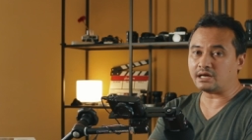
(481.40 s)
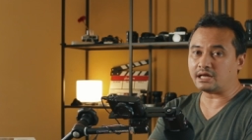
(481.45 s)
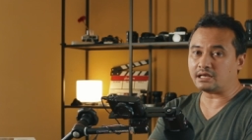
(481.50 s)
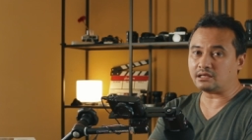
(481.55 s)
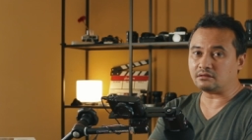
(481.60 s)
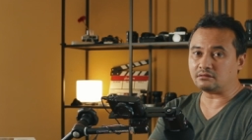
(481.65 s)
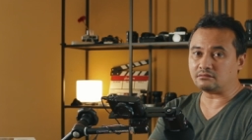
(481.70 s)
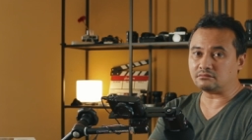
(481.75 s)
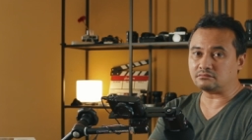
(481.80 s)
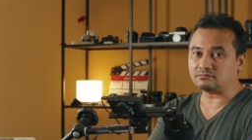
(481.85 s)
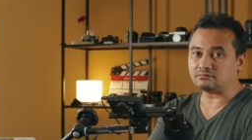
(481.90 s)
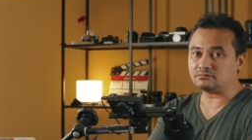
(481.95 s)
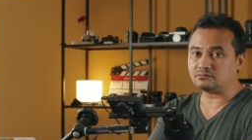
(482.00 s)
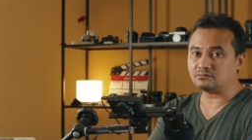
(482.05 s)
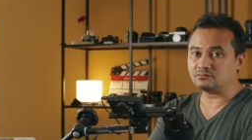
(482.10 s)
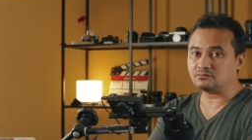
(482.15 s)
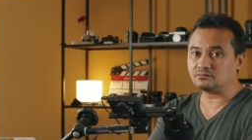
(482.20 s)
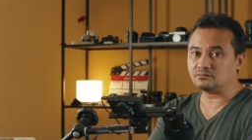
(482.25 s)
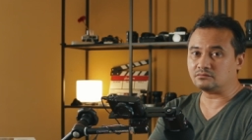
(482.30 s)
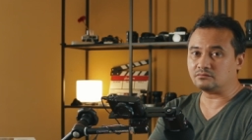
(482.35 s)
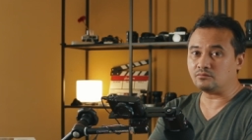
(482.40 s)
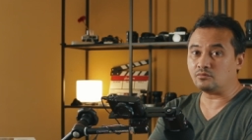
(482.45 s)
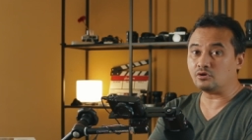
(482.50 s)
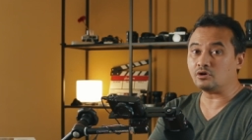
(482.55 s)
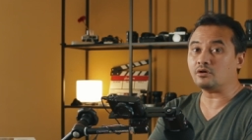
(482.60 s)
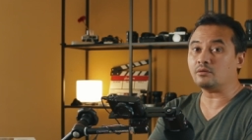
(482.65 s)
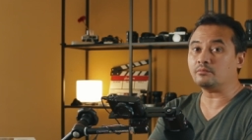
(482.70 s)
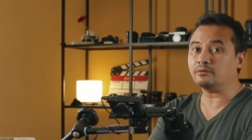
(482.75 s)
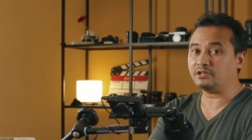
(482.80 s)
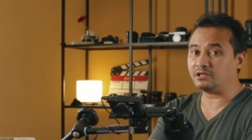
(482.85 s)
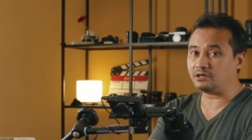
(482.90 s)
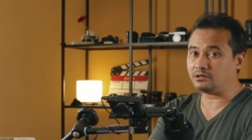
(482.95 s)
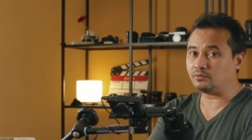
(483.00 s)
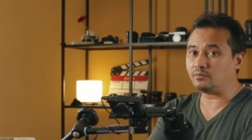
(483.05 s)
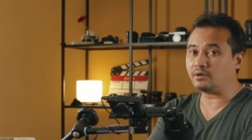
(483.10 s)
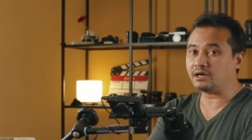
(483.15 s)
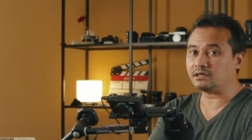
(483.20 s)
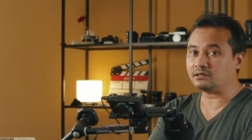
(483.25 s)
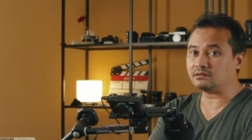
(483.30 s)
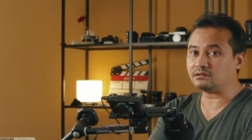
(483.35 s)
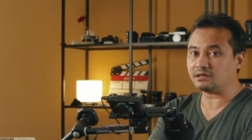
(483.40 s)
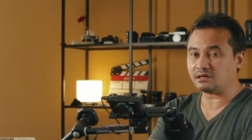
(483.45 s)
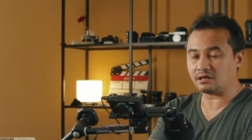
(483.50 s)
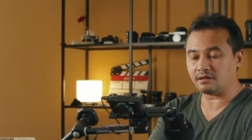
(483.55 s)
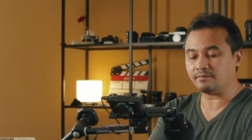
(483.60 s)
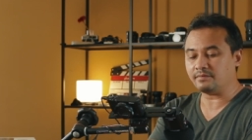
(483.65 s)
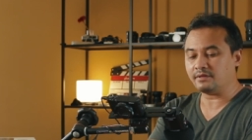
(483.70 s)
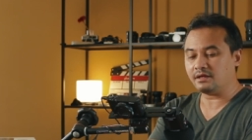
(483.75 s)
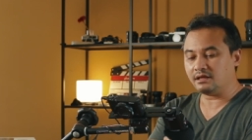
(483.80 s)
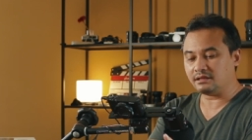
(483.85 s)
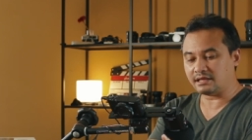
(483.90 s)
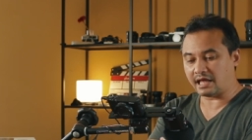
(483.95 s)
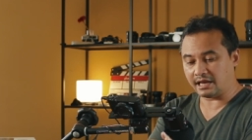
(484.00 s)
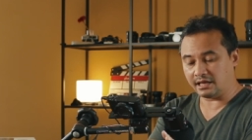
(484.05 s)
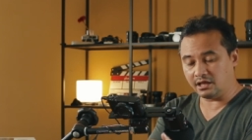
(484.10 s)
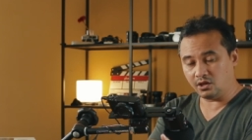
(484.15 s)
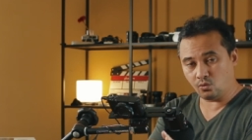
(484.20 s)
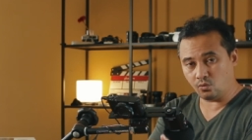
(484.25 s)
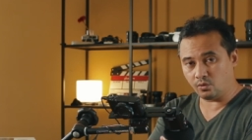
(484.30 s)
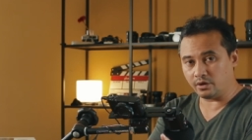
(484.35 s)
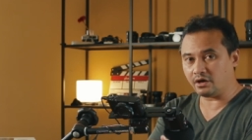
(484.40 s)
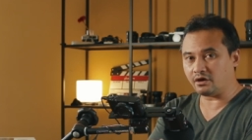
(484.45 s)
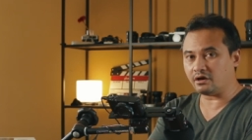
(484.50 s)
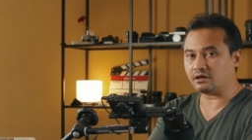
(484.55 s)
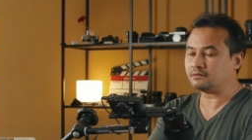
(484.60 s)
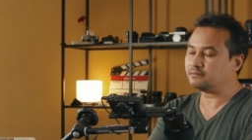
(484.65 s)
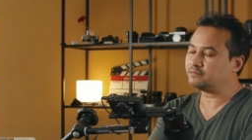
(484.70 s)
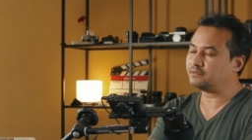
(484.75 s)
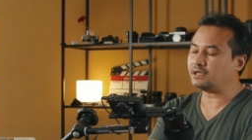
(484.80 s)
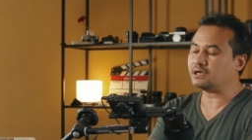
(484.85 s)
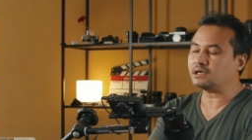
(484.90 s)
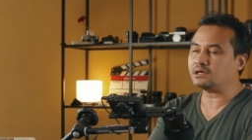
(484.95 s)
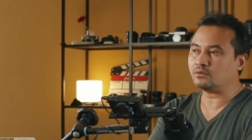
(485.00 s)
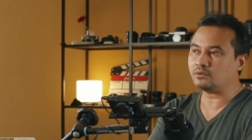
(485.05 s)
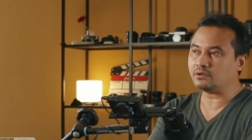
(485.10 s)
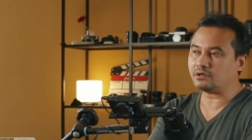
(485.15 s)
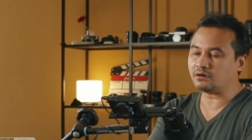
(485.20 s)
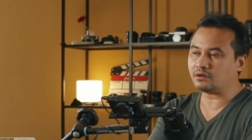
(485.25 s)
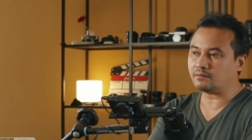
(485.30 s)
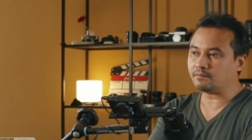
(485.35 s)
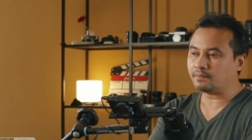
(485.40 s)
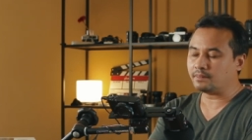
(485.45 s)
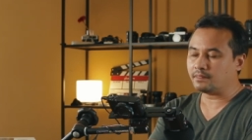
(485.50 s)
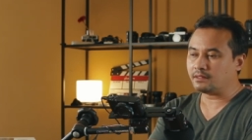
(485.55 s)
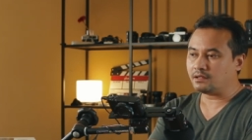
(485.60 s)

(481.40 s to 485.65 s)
กันบนคอมพิวเตอร์ด้วยนะครับแต่นี่คุยก่อนนะคุยก่อน